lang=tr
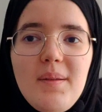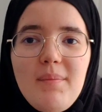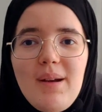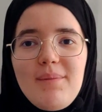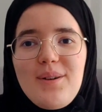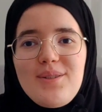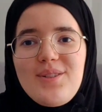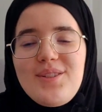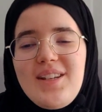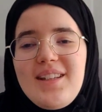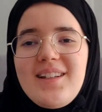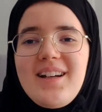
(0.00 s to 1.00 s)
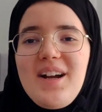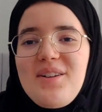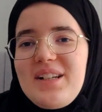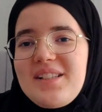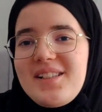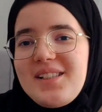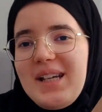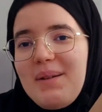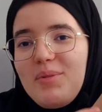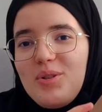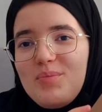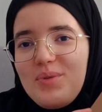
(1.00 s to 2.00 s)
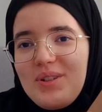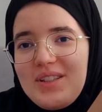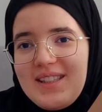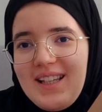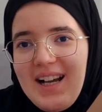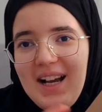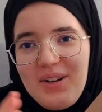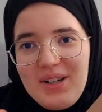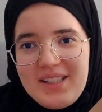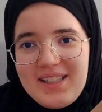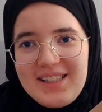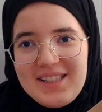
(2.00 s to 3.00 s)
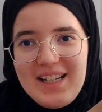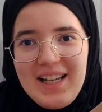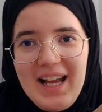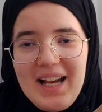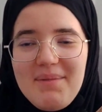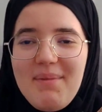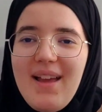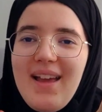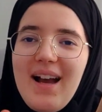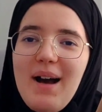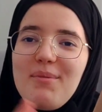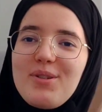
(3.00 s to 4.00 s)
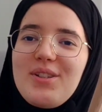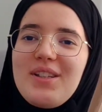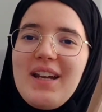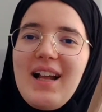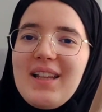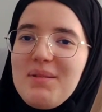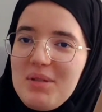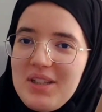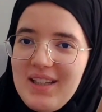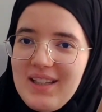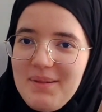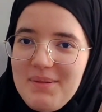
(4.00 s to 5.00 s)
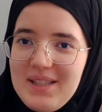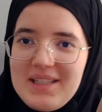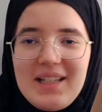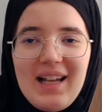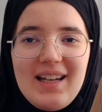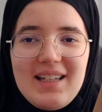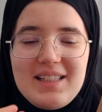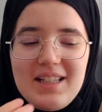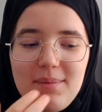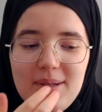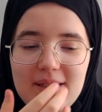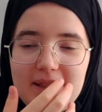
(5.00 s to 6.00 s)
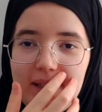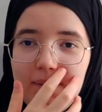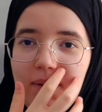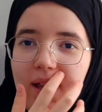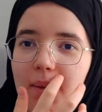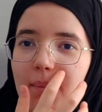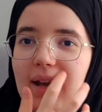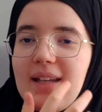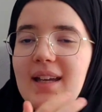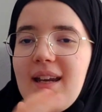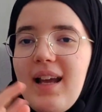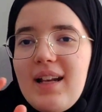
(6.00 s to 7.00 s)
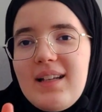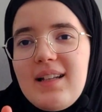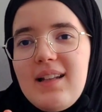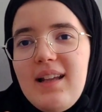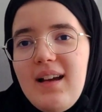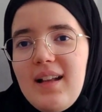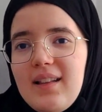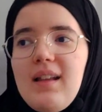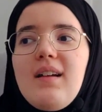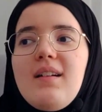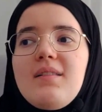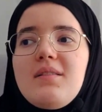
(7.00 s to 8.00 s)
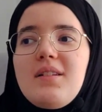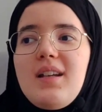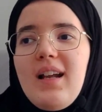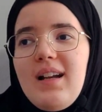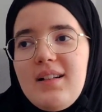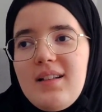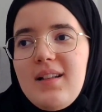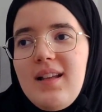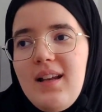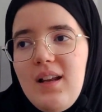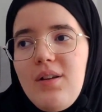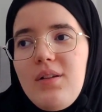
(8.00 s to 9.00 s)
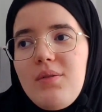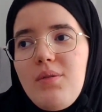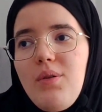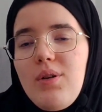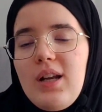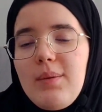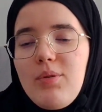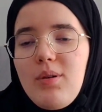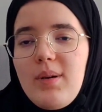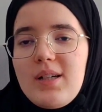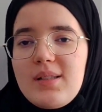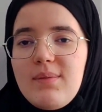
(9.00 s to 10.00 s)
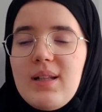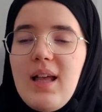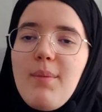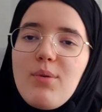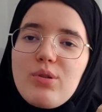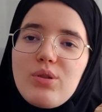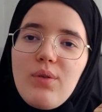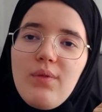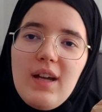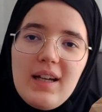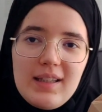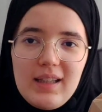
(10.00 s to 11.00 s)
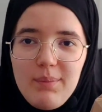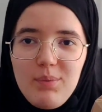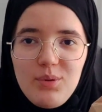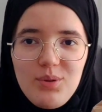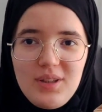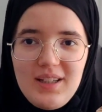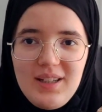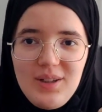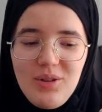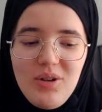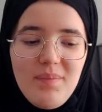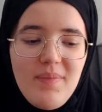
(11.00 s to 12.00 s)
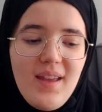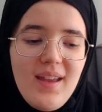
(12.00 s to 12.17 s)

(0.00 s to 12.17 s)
Merhaba, uzun süredir kargo açılışı yapmıyordum. Bugün size kargo açılışıyla geldim. Amazon'dan aldığım iki kitabı sizlerle incelemek istedim. Ben genellikle hatta genellikle değil öyle yapıyorum her zaman. Amazon veya kitap yurdundan alıyorum.